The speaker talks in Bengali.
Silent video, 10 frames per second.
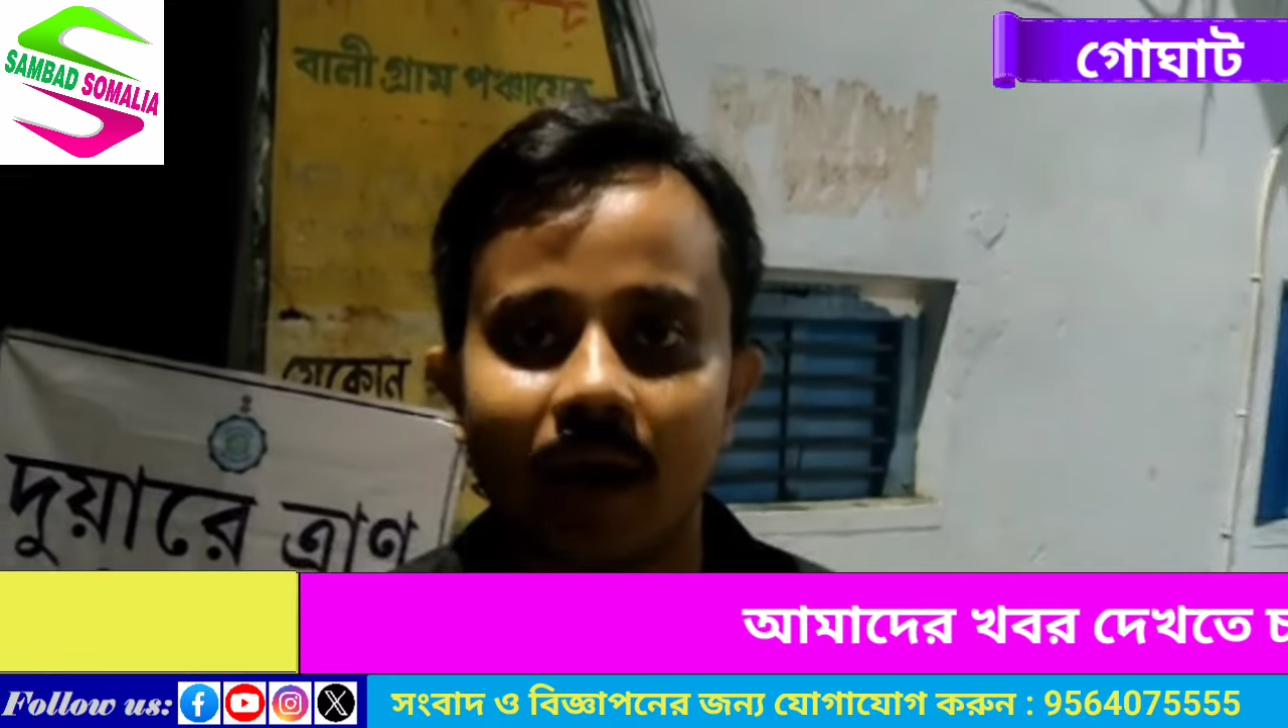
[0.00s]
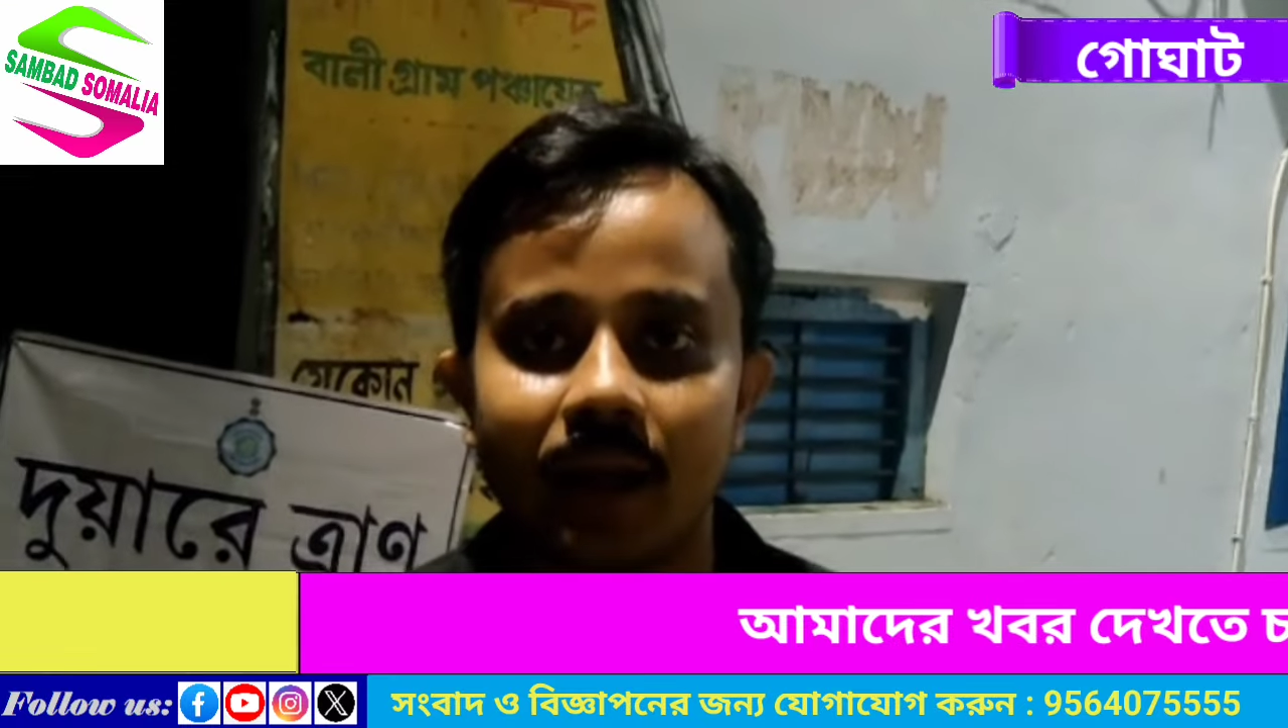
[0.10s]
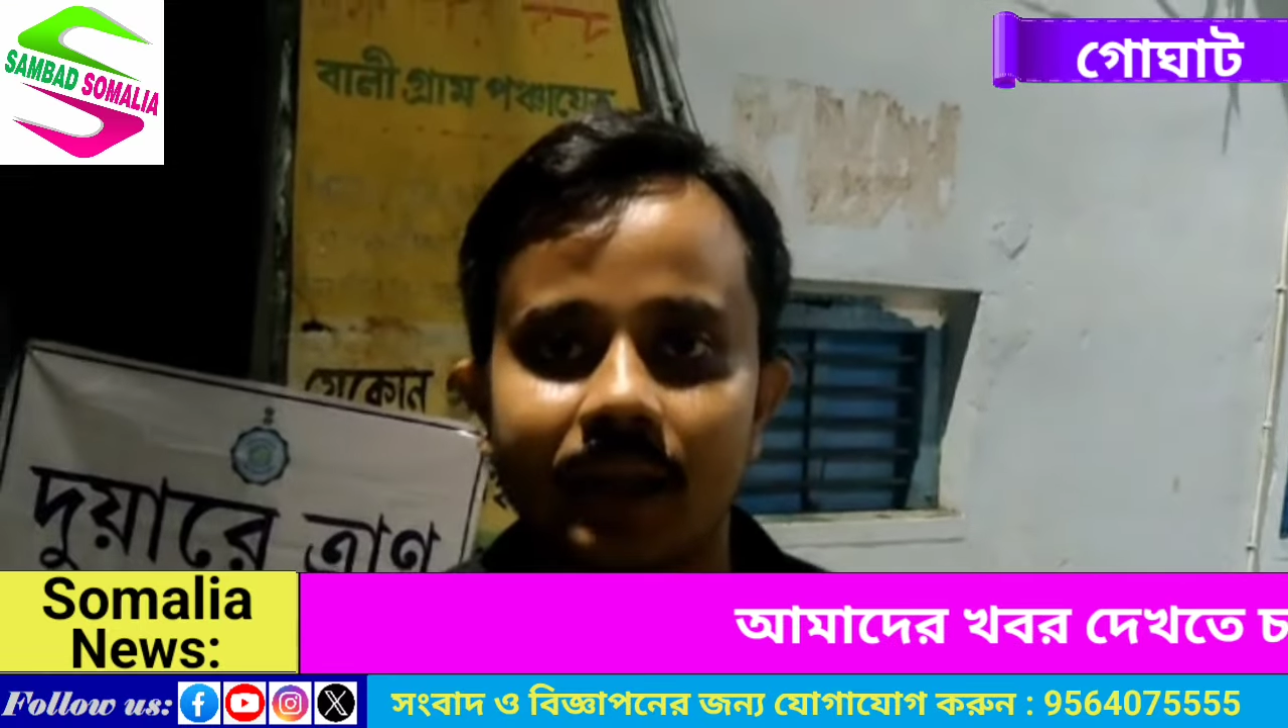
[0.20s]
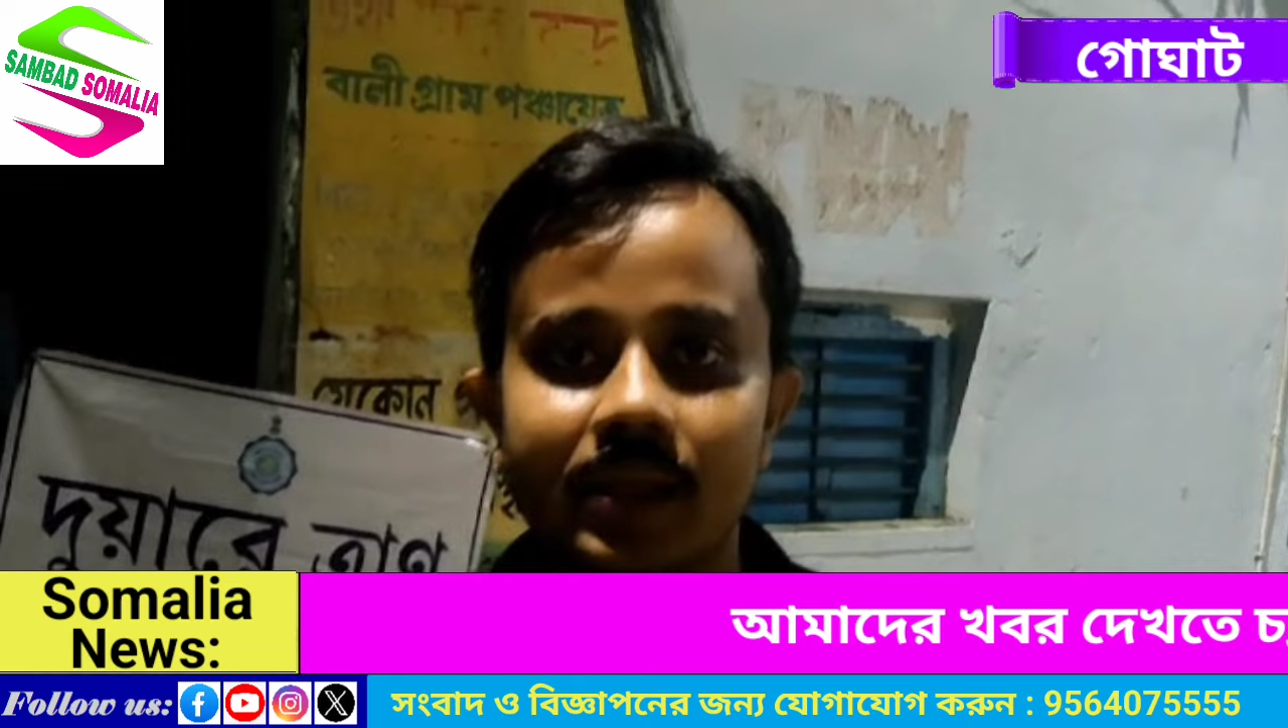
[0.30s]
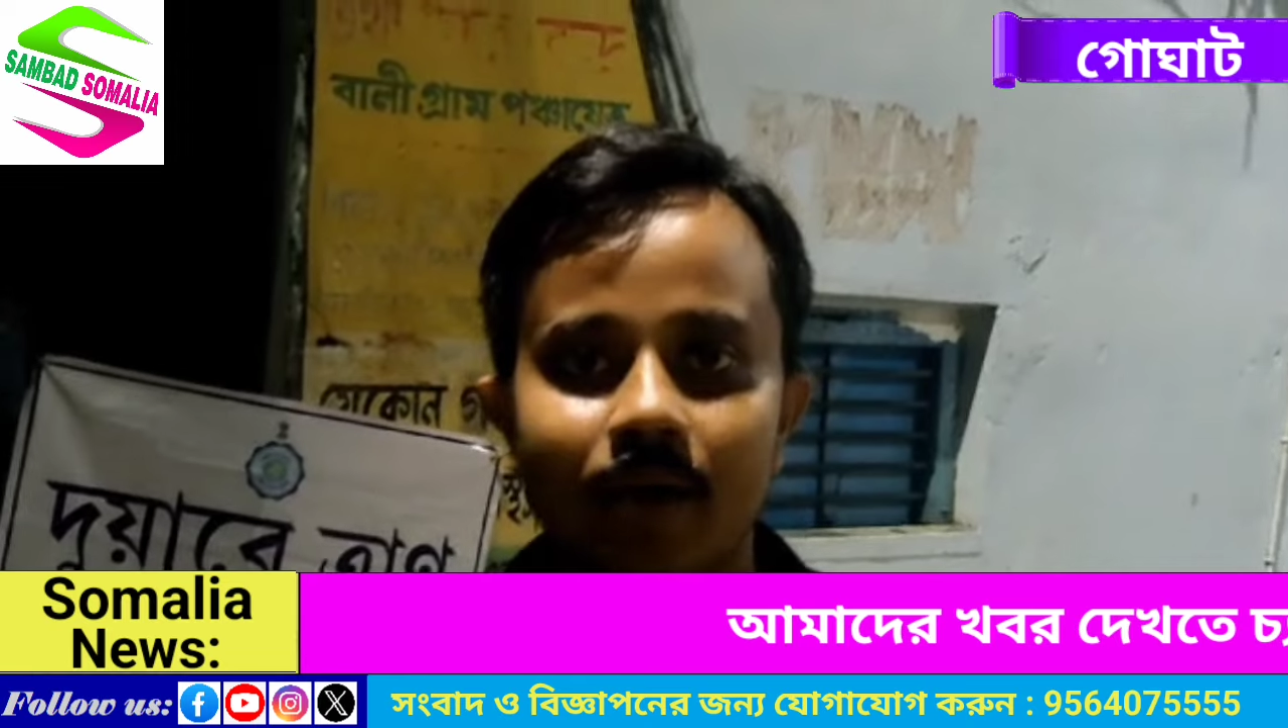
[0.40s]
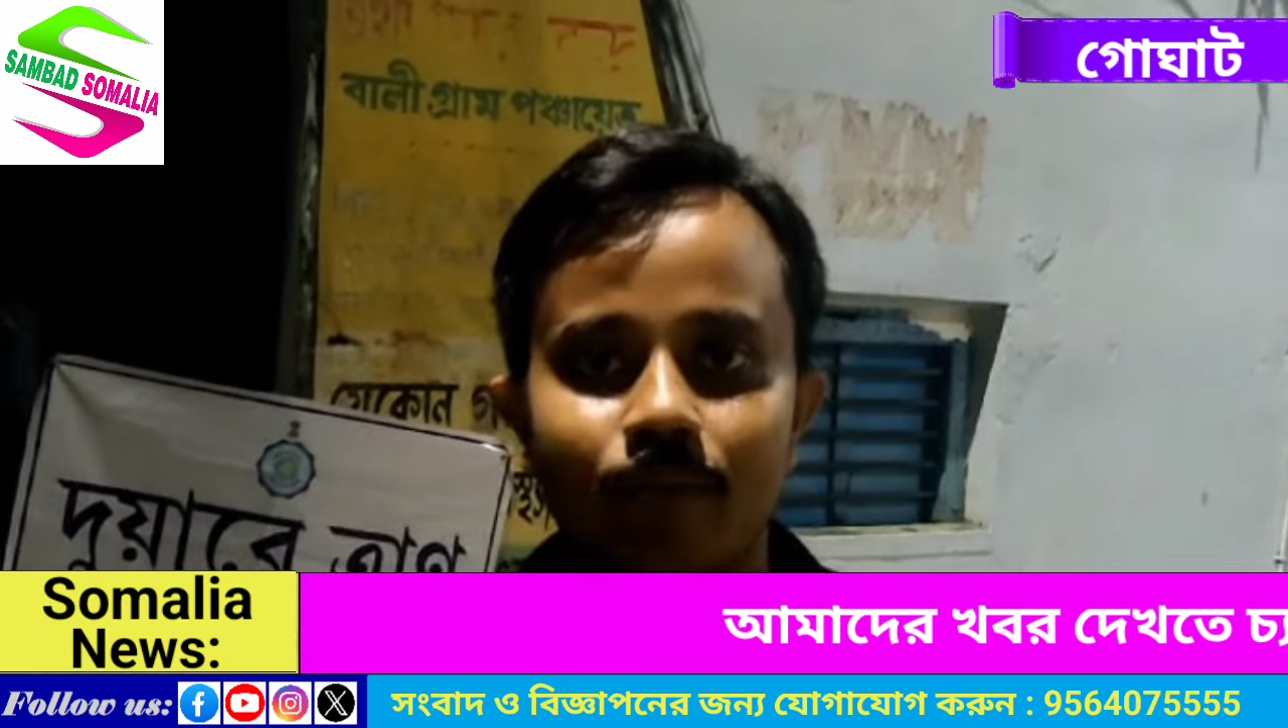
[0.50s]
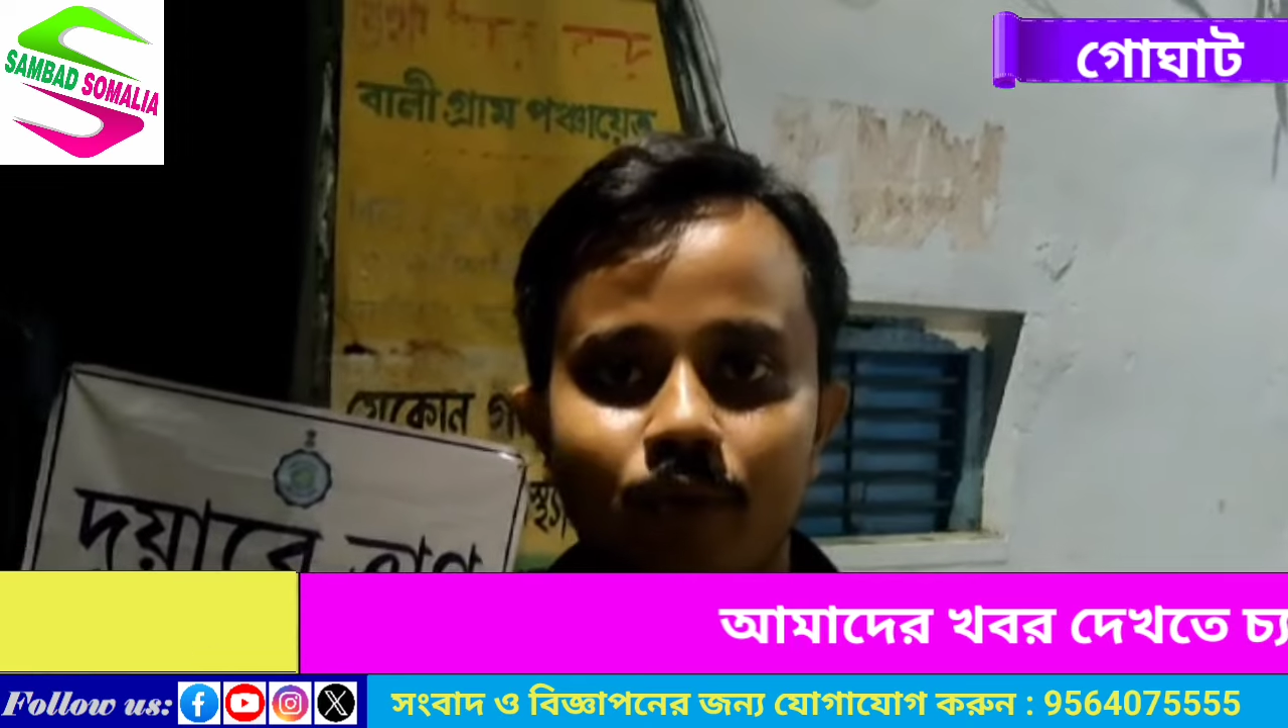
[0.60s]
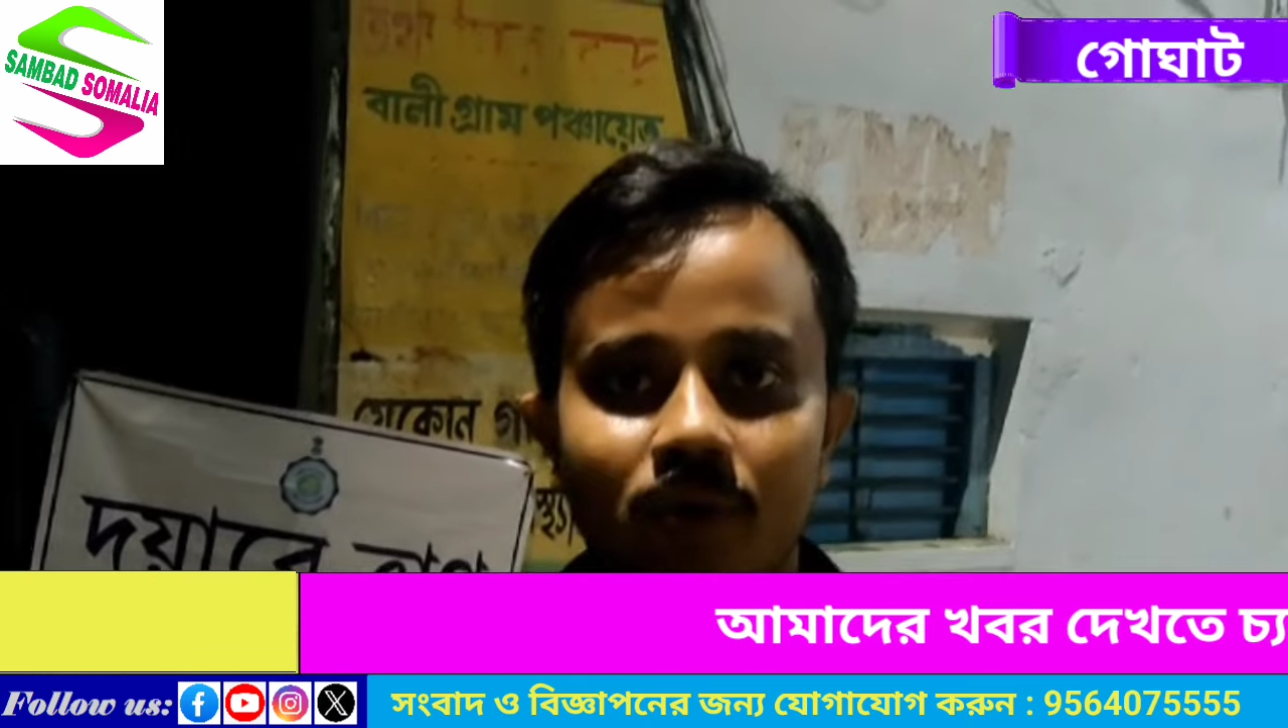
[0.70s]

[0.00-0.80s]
বালি গ্রাম